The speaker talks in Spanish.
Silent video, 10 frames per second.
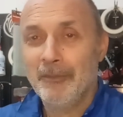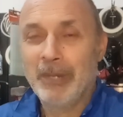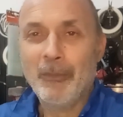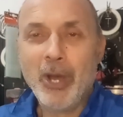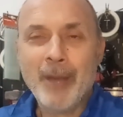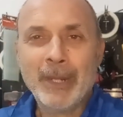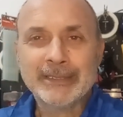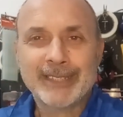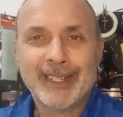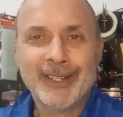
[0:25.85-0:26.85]
Vamos a
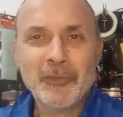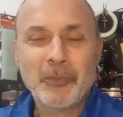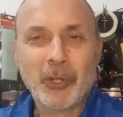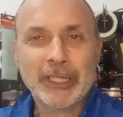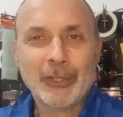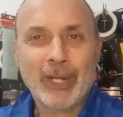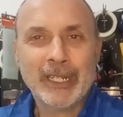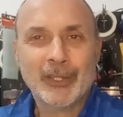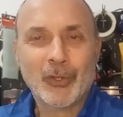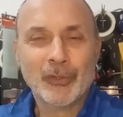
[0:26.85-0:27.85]
mantener un poquito
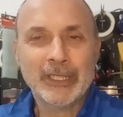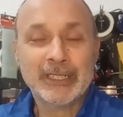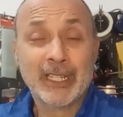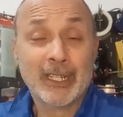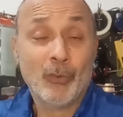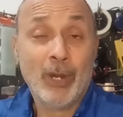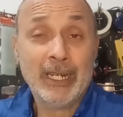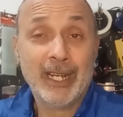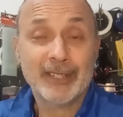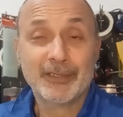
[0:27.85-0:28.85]
la incógnita de
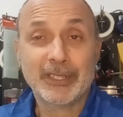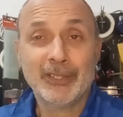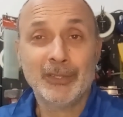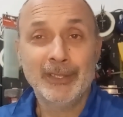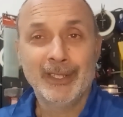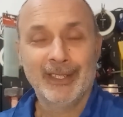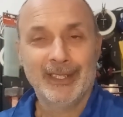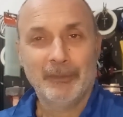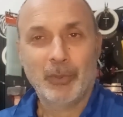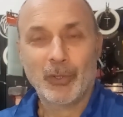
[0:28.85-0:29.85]
cuáles han sido
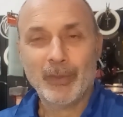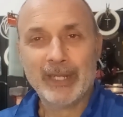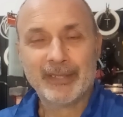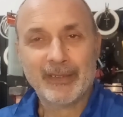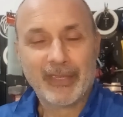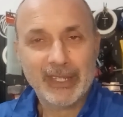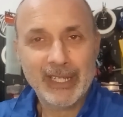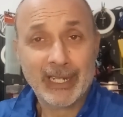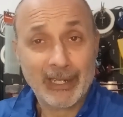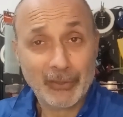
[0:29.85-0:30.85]
por una
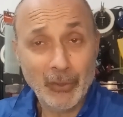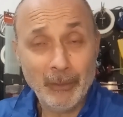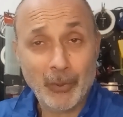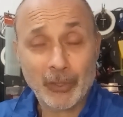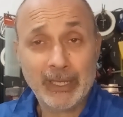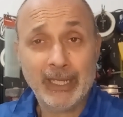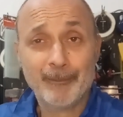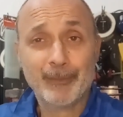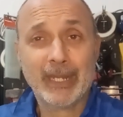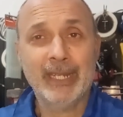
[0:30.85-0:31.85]
sencilla razón,
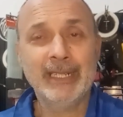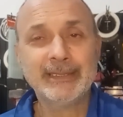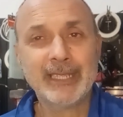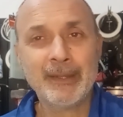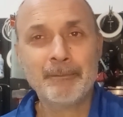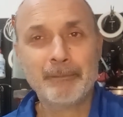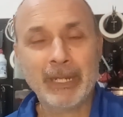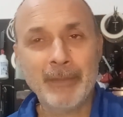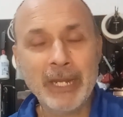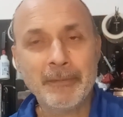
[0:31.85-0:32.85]
porque en este
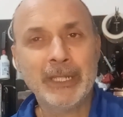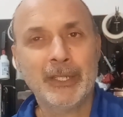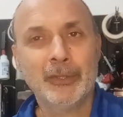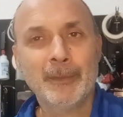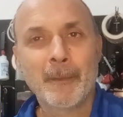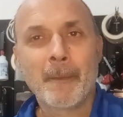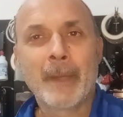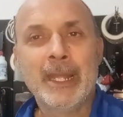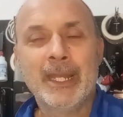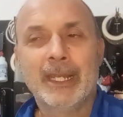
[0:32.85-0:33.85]
primer vídeo
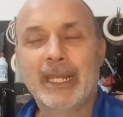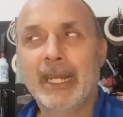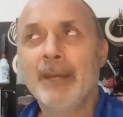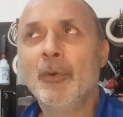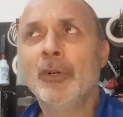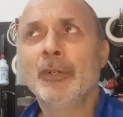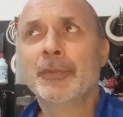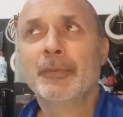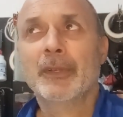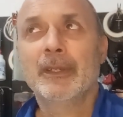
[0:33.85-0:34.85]

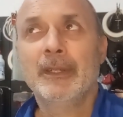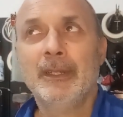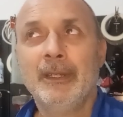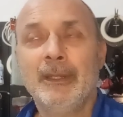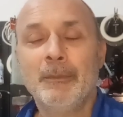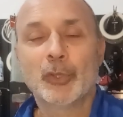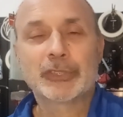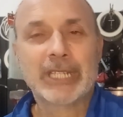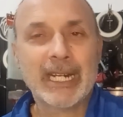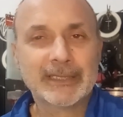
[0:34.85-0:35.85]
queremos eh,
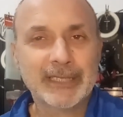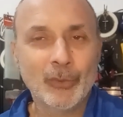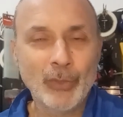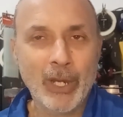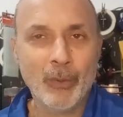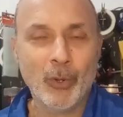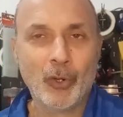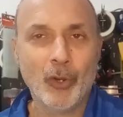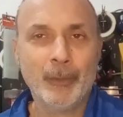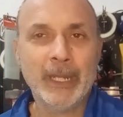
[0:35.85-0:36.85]
mostrarte una
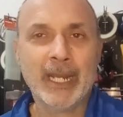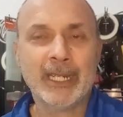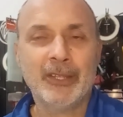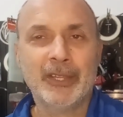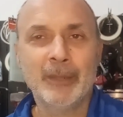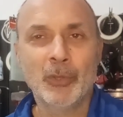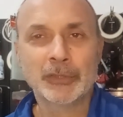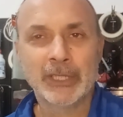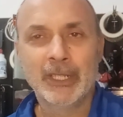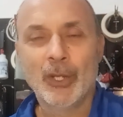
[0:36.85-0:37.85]
ovoscopia que
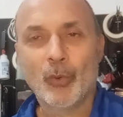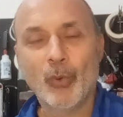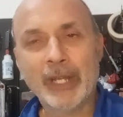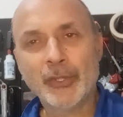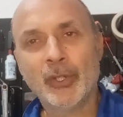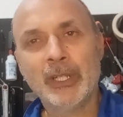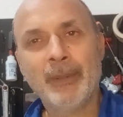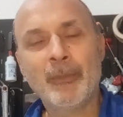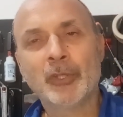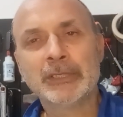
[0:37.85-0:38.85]
hicimos cuando
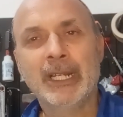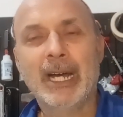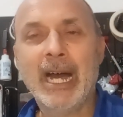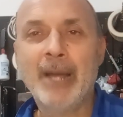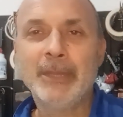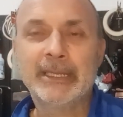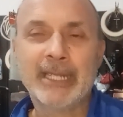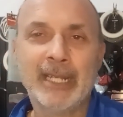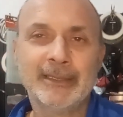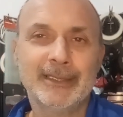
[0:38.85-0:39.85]
íbamos a
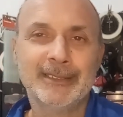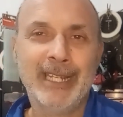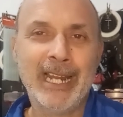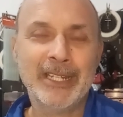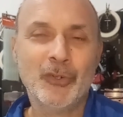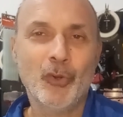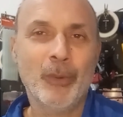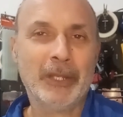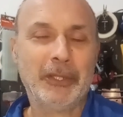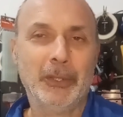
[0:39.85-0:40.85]
mitad de la
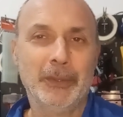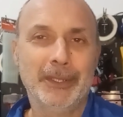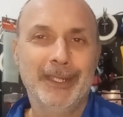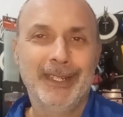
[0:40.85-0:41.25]
incubación.